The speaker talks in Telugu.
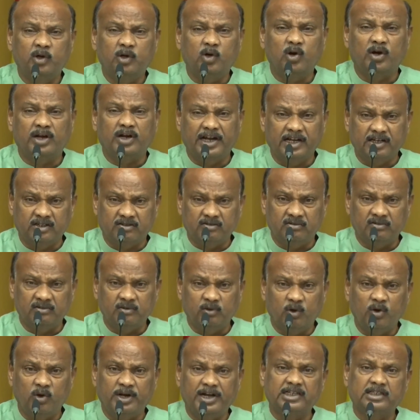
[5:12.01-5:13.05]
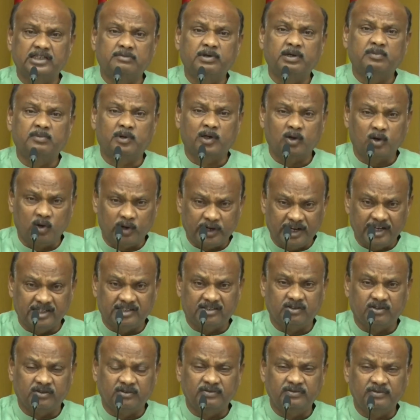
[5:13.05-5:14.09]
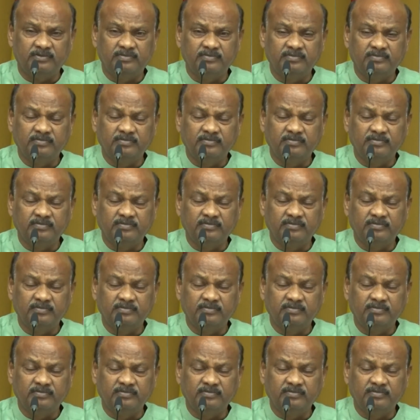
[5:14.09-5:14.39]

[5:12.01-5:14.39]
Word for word: మరో కేసు లోకేష్ మీరు మరో కేసు